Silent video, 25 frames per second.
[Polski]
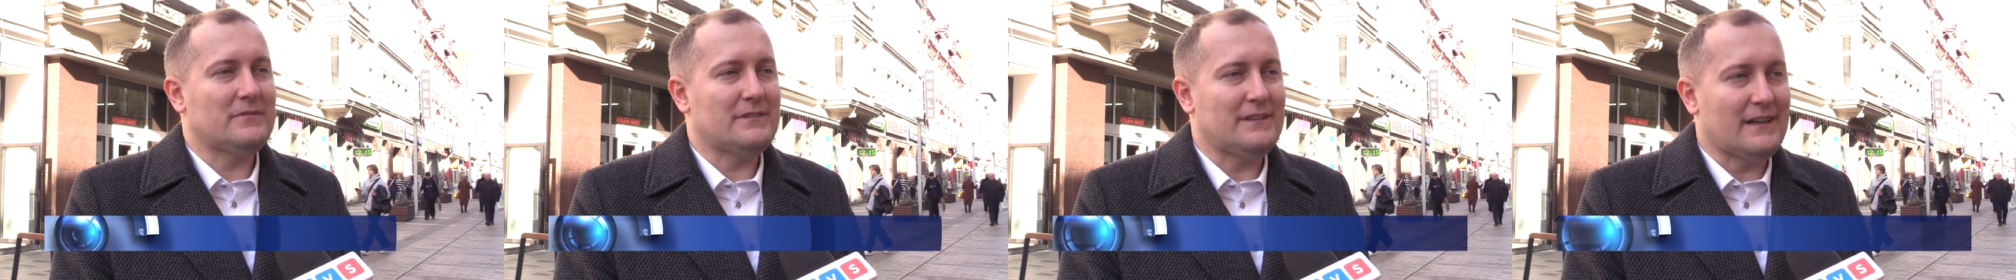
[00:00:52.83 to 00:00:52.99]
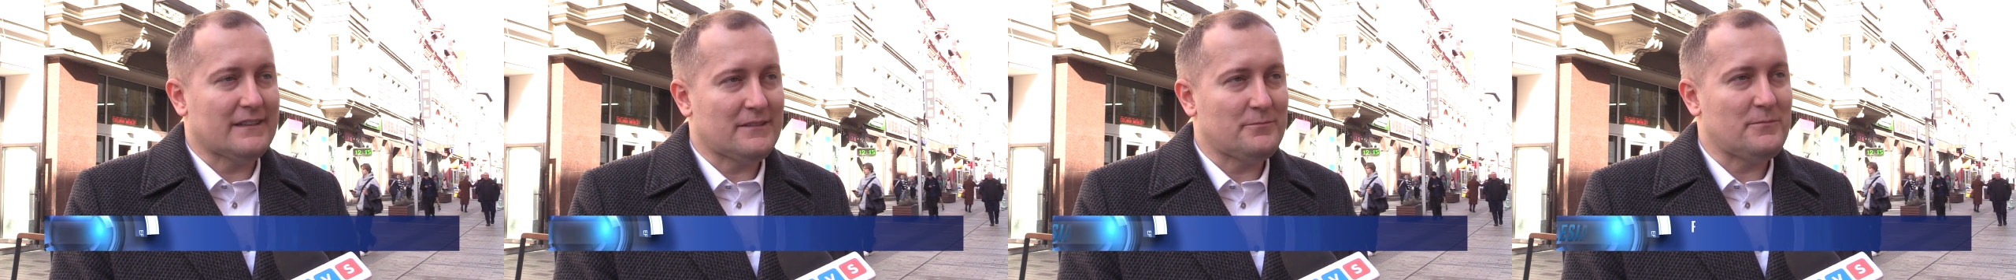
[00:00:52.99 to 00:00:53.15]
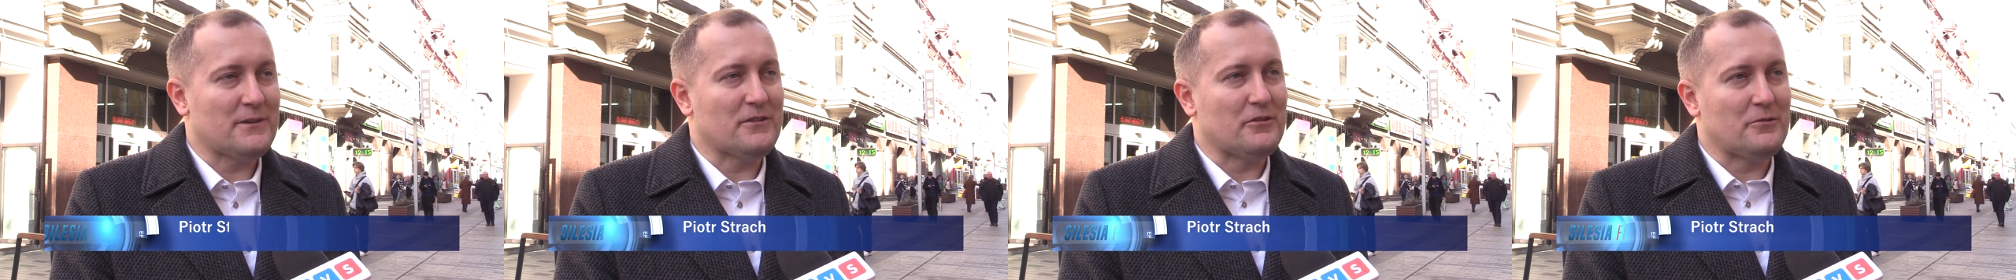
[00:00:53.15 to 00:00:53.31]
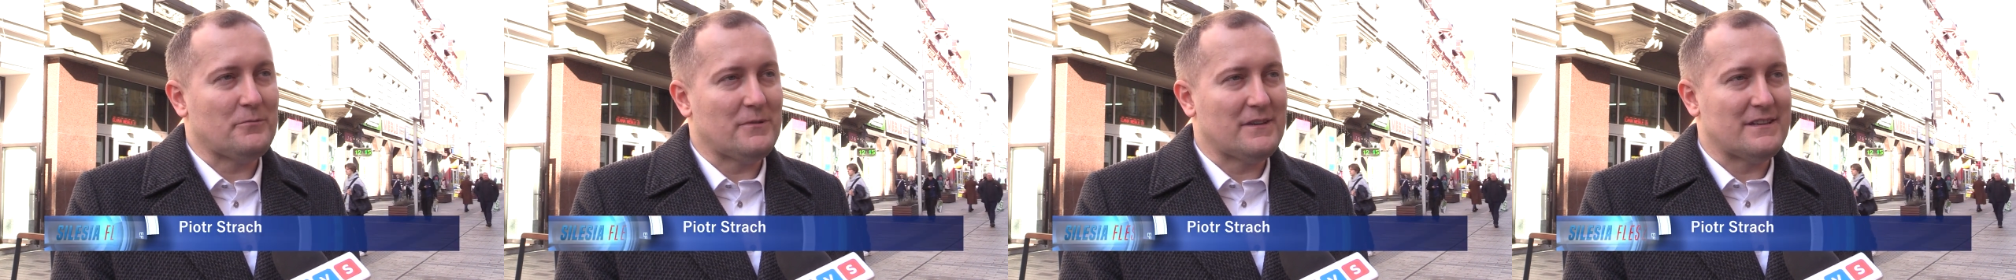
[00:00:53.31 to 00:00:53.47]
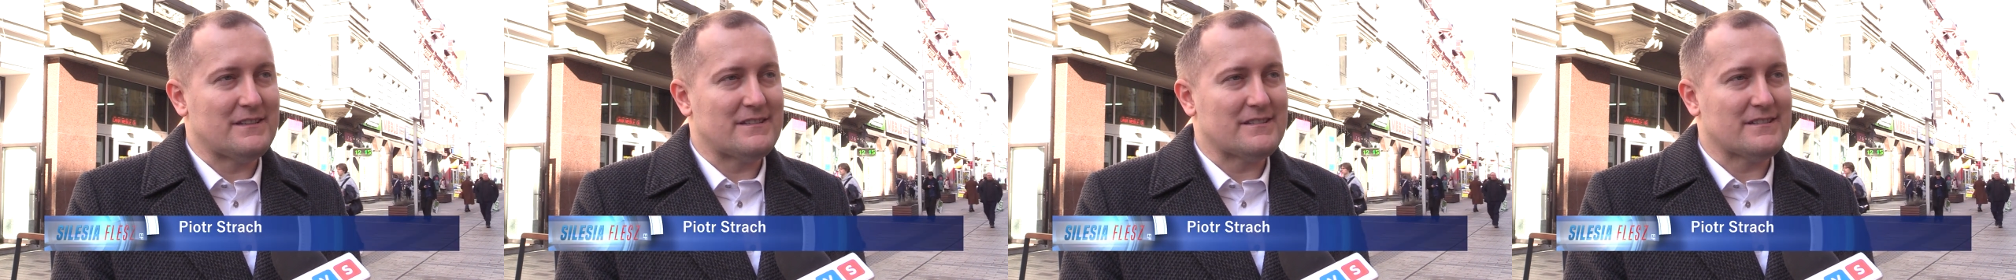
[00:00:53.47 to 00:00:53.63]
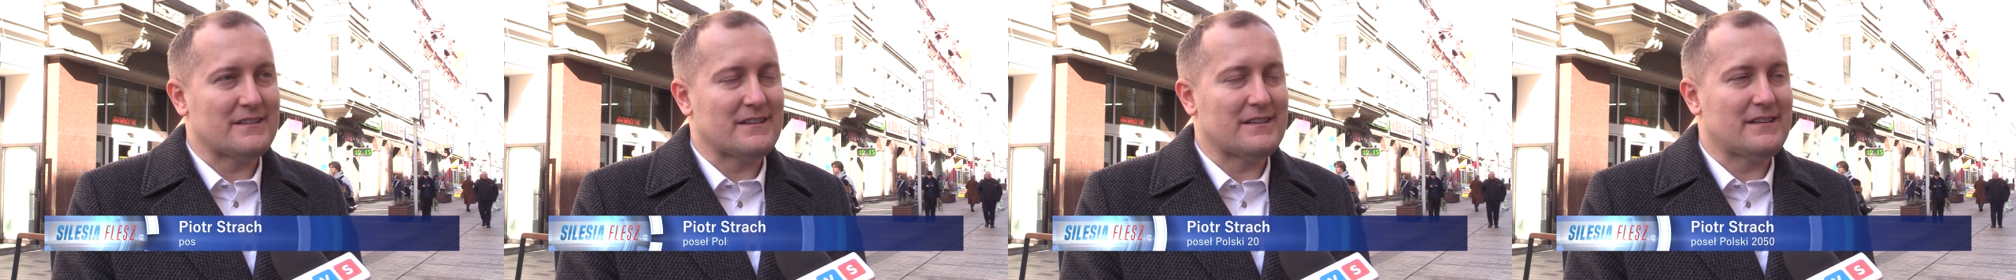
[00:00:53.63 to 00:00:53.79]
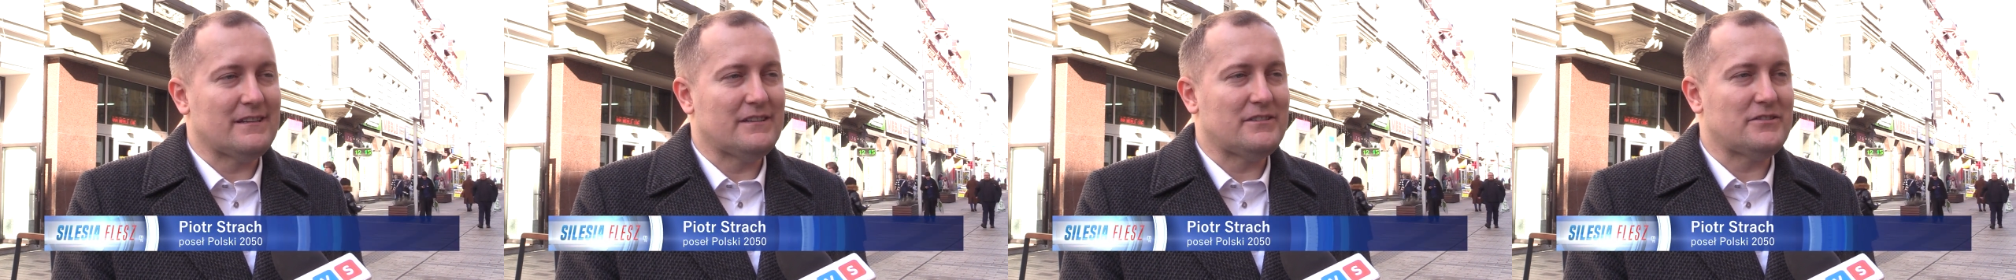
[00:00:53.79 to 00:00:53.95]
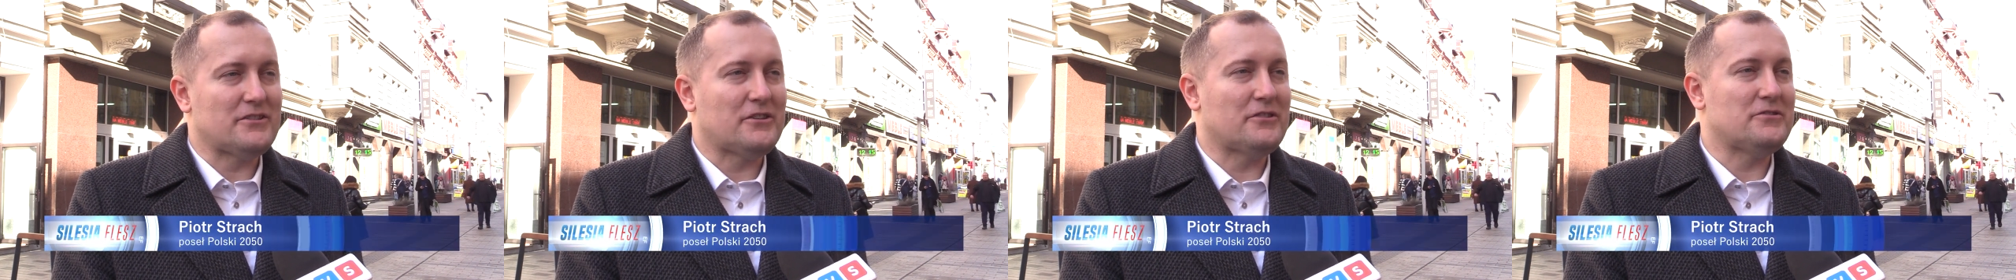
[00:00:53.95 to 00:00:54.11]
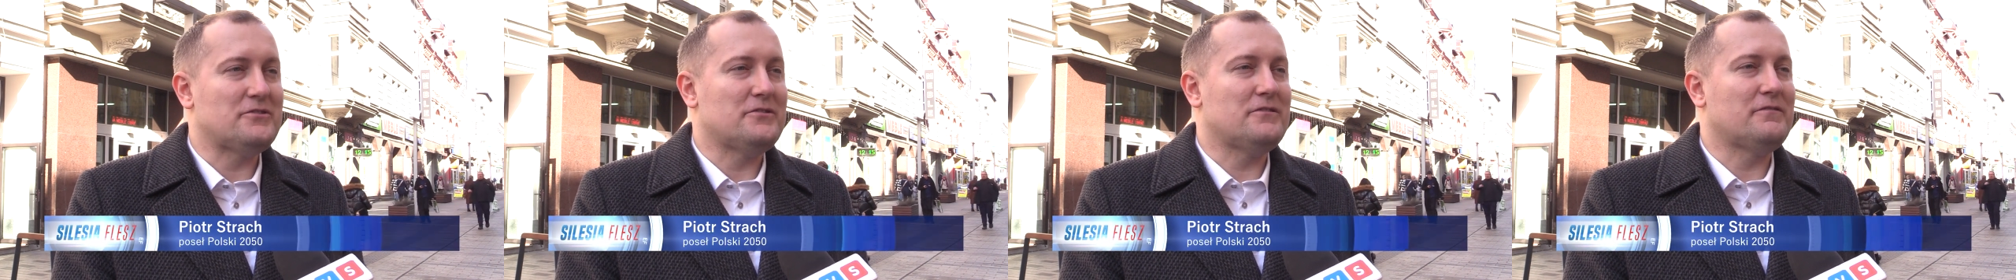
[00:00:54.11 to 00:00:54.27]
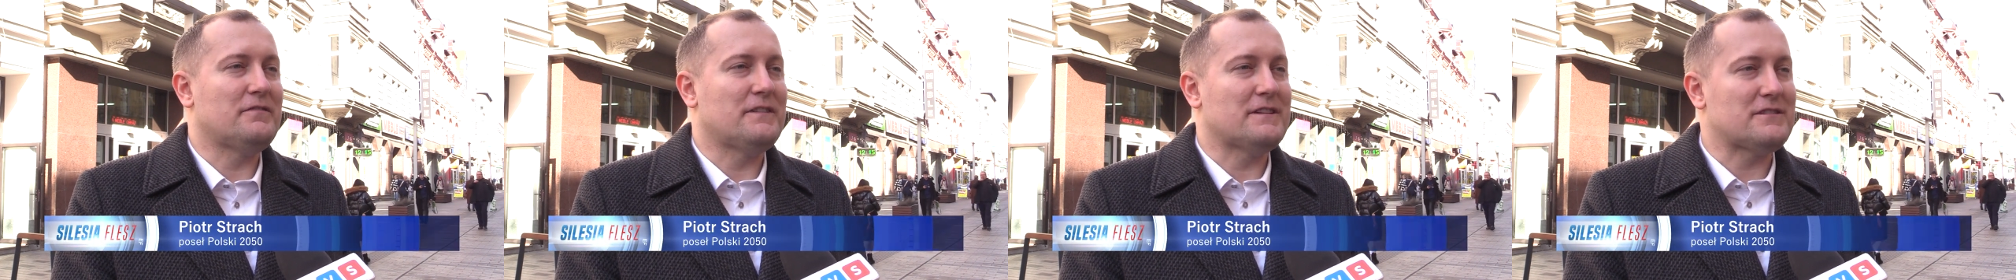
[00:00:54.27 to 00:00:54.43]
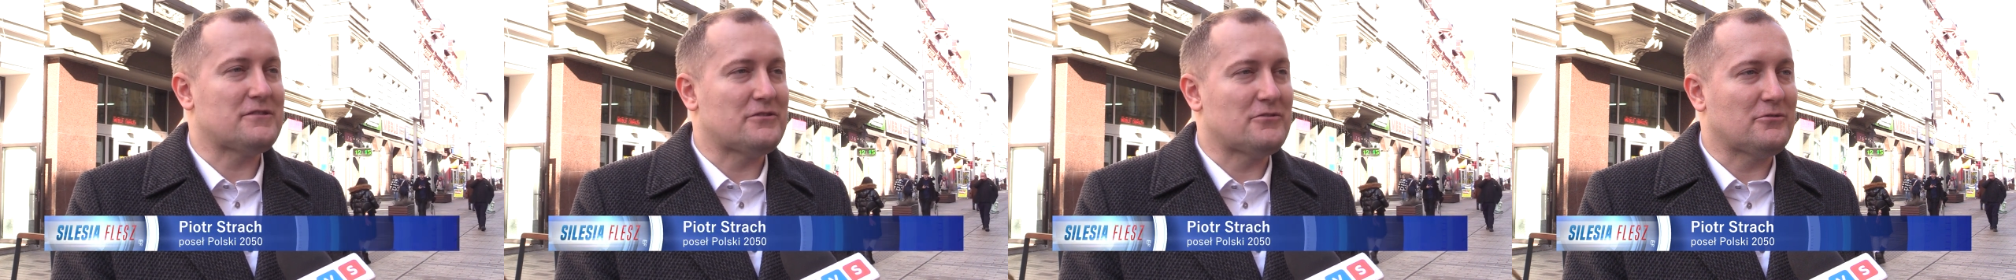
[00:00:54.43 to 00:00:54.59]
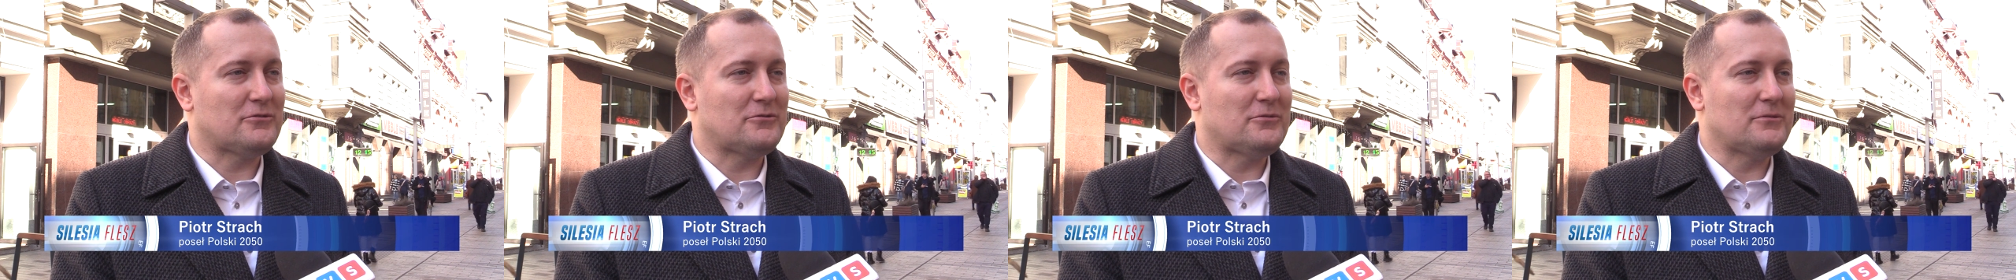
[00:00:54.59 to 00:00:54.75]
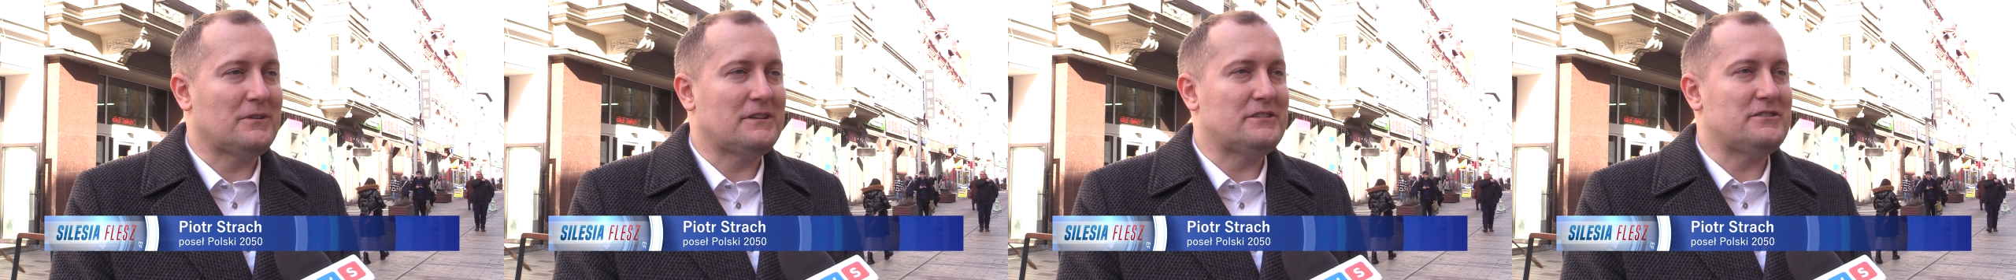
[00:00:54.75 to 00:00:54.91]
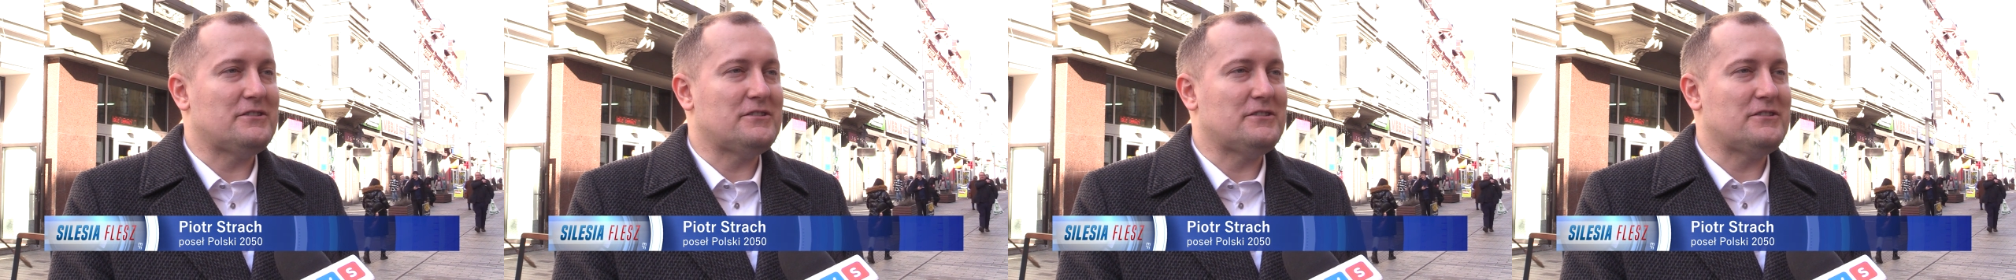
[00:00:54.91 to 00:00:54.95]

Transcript: lat miały miejsce, jeśli chodzi o infrastrukturę,